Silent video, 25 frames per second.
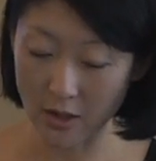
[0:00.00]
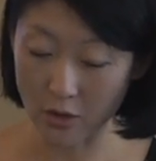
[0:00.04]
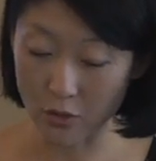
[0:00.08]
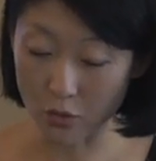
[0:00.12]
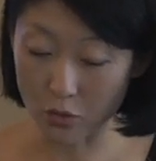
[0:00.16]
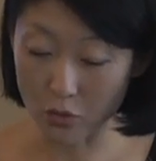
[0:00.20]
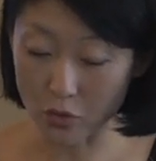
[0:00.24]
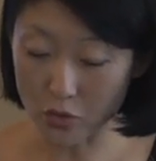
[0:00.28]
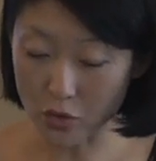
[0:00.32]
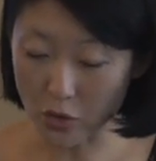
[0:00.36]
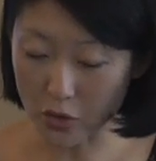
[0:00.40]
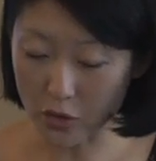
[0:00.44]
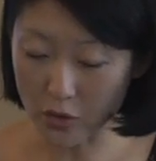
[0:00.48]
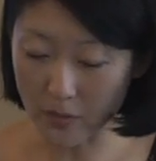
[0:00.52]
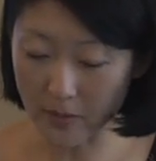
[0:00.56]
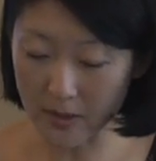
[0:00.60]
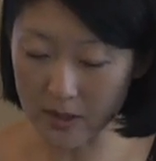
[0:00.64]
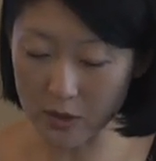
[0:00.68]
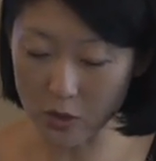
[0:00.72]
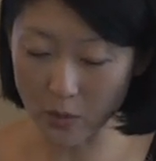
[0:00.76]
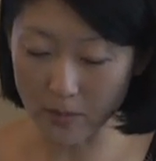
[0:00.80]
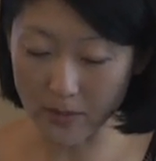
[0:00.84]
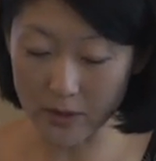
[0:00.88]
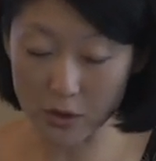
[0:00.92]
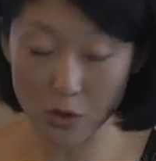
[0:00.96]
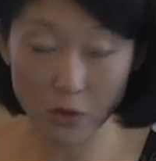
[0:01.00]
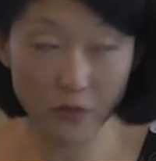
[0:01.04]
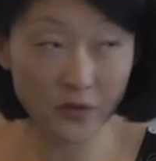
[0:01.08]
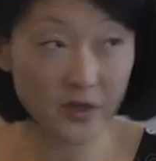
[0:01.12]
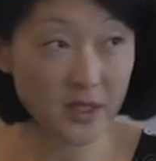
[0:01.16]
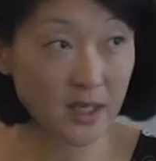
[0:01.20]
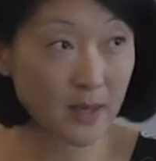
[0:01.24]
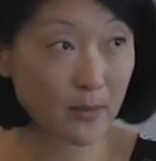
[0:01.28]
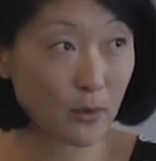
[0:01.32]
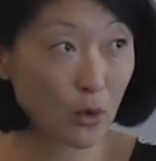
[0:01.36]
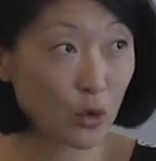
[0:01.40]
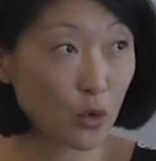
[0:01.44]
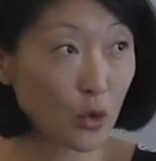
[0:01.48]
Donc nos entreprises n'ont pas
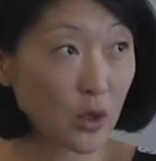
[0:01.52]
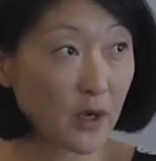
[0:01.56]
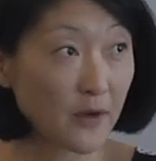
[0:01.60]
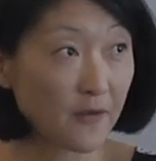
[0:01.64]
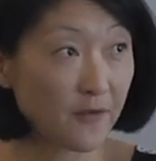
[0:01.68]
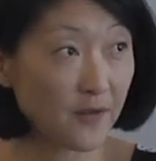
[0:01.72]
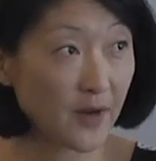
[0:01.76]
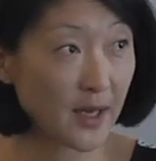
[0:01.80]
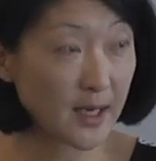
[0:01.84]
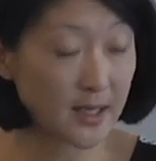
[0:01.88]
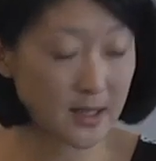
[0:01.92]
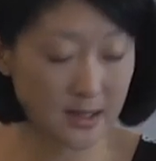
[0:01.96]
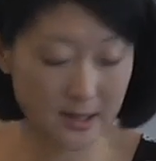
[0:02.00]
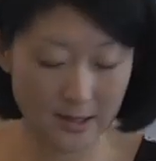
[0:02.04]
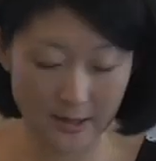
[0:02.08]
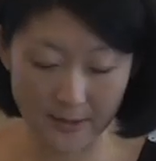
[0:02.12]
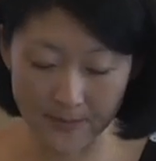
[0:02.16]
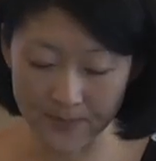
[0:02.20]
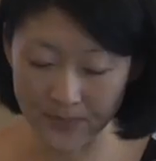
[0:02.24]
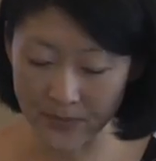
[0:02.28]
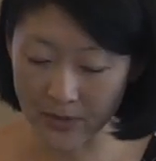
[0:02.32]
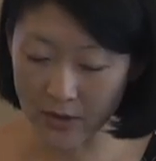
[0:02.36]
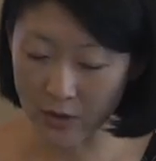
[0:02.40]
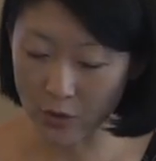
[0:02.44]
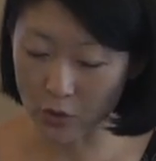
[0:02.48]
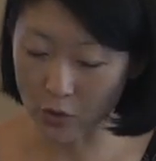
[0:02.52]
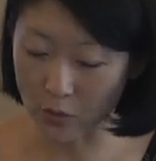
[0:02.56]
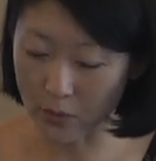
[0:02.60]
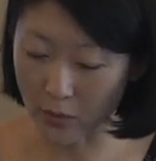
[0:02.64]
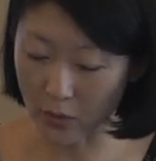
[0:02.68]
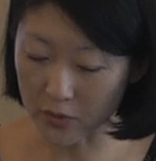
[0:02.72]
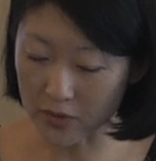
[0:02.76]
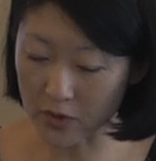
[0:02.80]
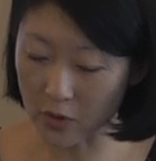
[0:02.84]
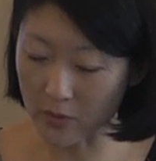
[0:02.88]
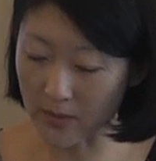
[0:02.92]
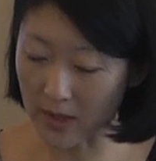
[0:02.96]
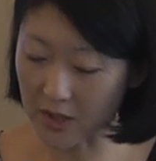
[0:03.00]
suffisamment le réflexe de
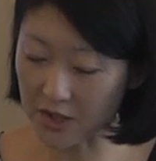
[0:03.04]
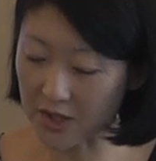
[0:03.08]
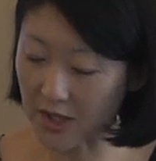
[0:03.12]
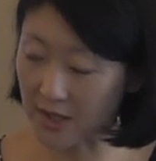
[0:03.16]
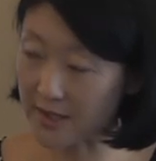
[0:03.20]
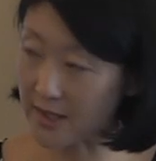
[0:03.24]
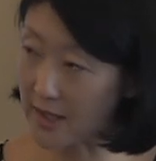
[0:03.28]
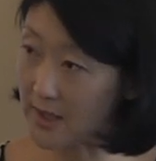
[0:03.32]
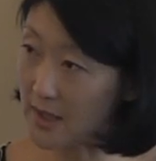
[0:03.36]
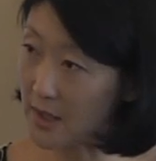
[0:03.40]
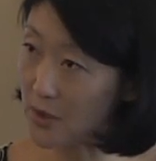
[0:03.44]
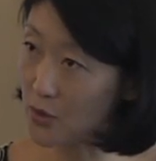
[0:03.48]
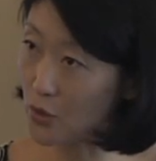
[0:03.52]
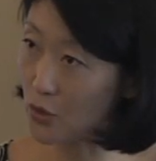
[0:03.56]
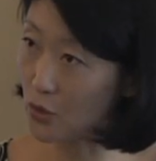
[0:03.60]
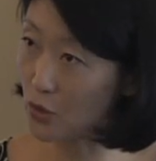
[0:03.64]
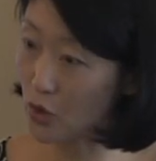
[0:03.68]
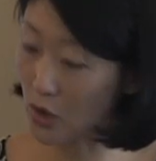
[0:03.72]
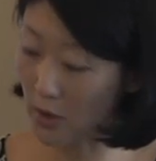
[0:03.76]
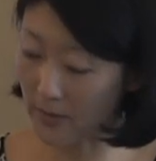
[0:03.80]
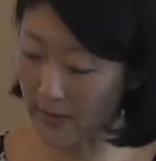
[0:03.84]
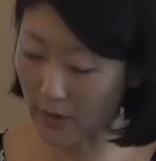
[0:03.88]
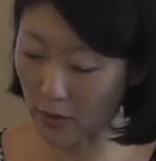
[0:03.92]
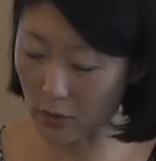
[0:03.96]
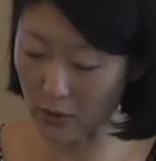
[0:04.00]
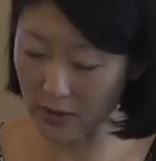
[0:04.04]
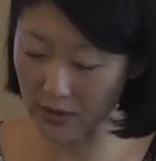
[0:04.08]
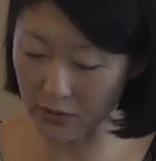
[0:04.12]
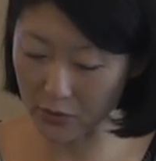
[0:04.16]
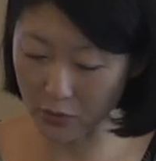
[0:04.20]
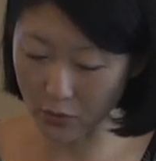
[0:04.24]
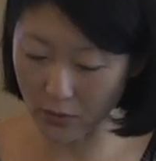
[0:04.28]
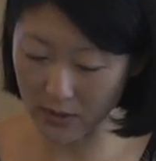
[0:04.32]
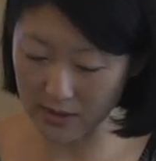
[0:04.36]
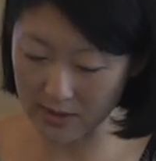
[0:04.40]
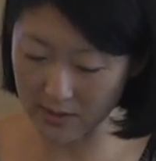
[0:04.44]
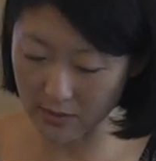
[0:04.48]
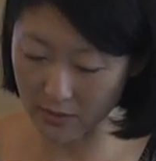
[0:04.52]
penser aux marchés internationaux comme un relais de
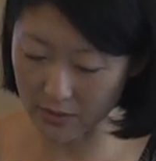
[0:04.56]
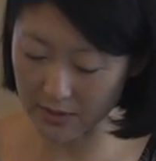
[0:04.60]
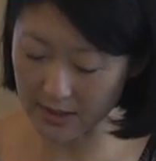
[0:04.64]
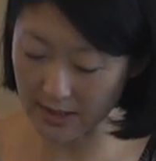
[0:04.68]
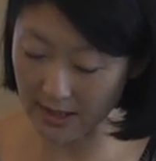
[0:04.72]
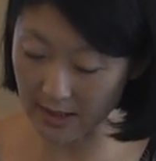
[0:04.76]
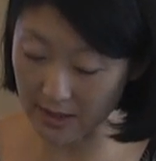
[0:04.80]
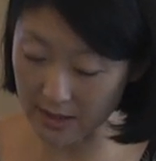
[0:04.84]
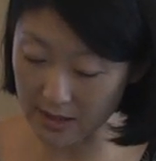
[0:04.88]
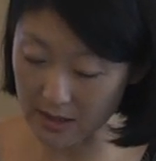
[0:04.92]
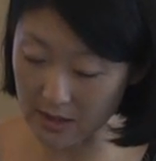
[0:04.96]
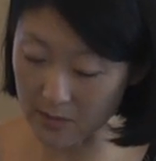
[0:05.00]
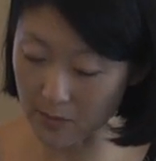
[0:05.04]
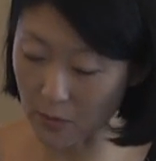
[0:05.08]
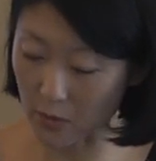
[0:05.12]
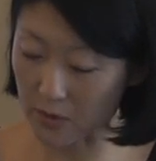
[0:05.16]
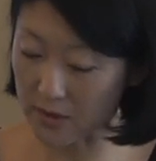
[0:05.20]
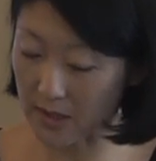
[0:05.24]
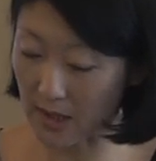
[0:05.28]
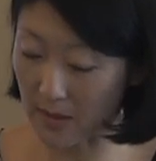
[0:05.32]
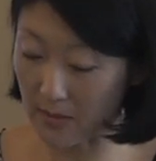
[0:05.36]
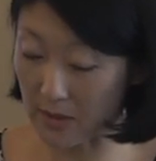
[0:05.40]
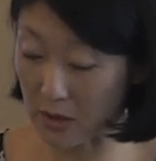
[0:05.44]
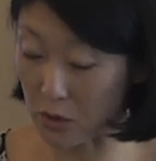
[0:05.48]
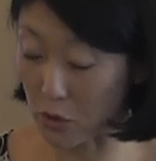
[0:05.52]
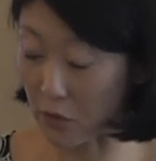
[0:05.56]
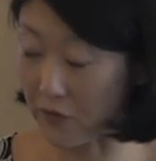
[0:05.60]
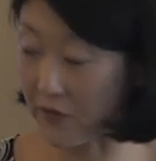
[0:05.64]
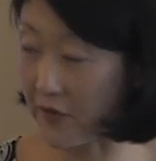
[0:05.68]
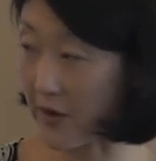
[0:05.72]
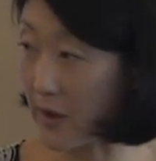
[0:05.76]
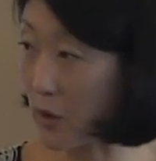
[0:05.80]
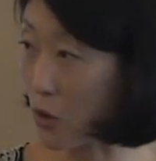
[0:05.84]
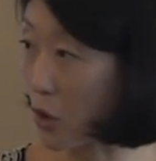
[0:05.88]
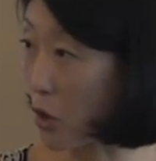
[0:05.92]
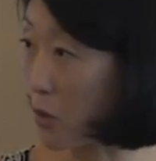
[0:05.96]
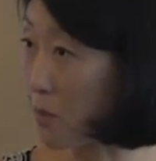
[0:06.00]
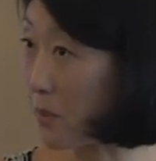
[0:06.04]
croissance indispensable, et ce
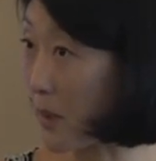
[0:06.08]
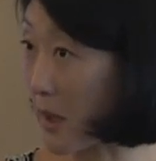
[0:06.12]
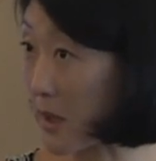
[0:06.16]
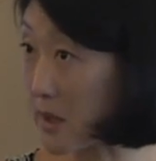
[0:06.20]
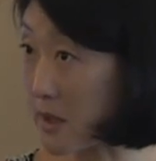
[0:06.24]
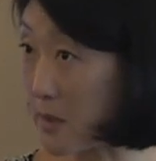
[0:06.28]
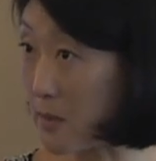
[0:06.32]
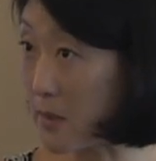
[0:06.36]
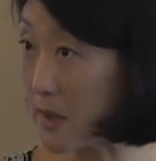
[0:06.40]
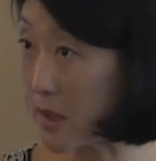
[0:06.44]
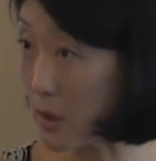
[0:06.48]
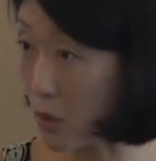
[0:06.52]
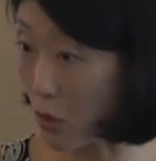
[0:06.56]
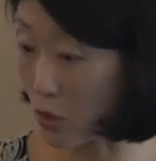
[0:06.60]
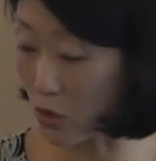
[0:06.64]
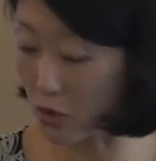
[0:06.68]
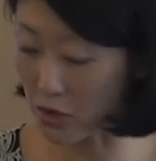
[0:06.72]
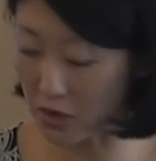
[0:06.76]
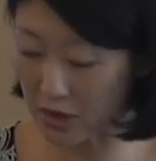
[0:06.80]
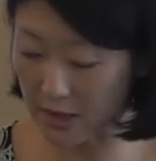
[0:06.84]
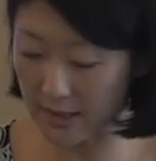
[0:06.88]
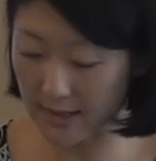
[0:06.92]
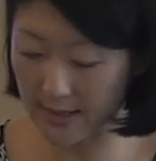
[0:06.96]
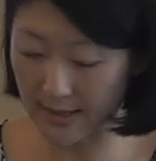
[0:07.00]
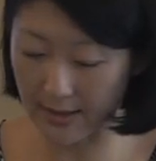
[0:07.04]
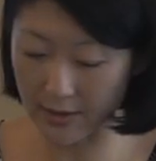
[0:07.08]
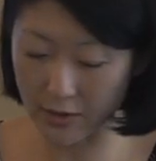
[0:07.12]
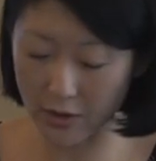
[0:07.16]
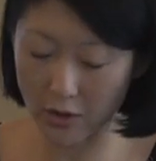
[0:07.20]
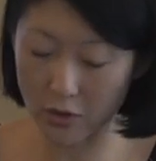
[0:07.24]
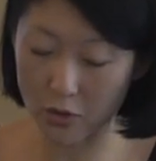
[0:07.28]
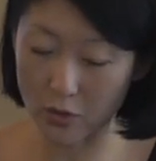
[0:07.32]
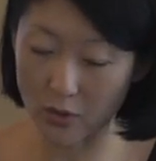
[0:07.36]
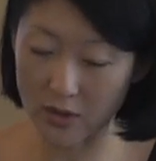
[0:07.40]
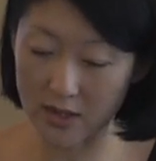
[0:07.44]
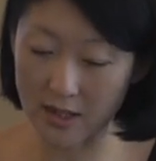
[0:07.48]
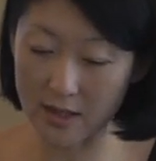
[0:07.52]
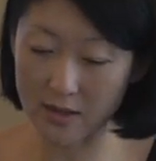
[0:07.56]
frein, en grande partie psychologique
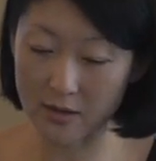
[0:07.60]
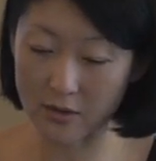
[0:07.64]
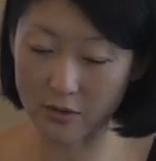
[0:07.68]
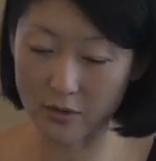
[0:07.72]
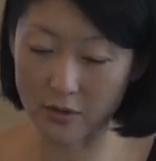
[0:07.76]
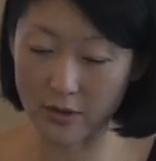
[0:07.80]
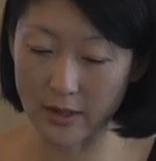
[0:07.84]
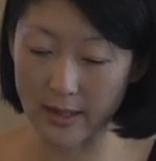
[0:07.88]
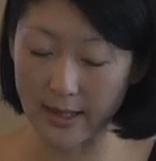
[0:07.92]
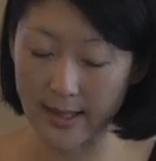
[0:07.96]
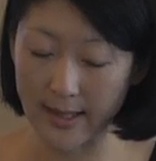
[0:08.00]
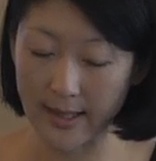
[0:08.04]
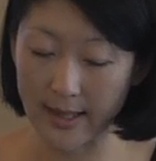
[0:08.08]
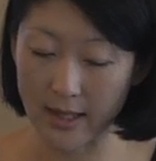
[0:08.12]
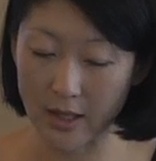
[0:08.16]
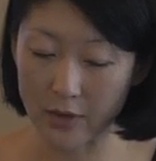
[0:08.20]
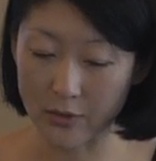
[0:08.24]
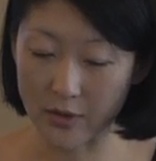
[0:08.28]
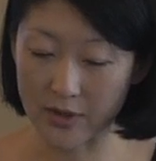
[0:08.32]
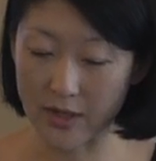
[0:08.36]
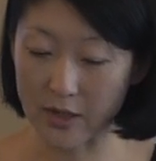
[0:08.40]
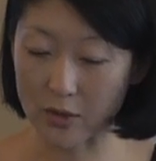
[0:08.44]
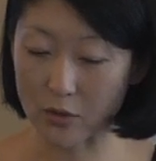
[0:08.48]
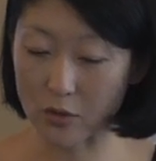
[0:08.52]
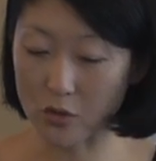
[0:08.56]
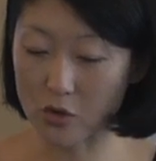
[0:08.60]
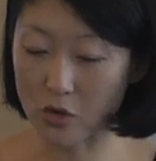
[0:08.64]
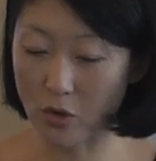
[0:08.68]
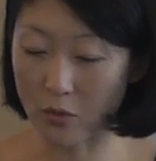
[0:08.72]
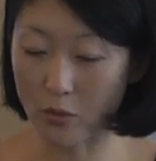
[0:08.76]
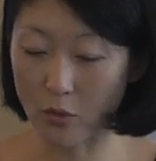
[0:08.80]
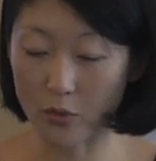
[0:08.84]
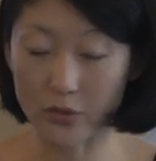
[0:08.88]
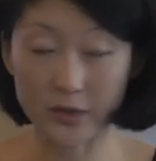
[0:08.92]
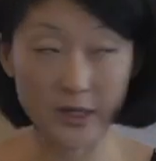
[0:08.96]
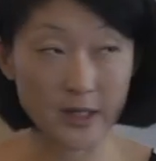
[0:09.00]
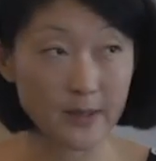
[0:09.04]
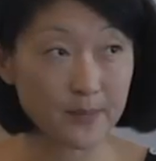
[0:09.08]
d'ailleurs, doit être, euh, doit être
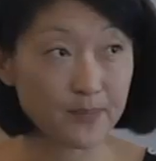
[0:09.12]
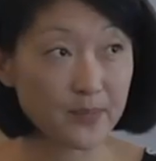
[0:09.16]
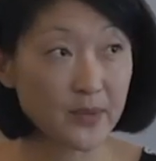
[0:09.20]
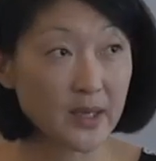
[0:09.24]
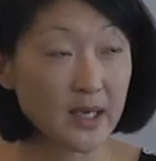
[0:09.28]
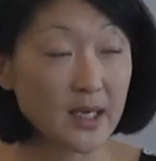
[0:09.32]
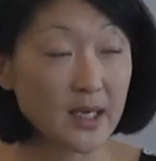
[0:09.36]
surmonté.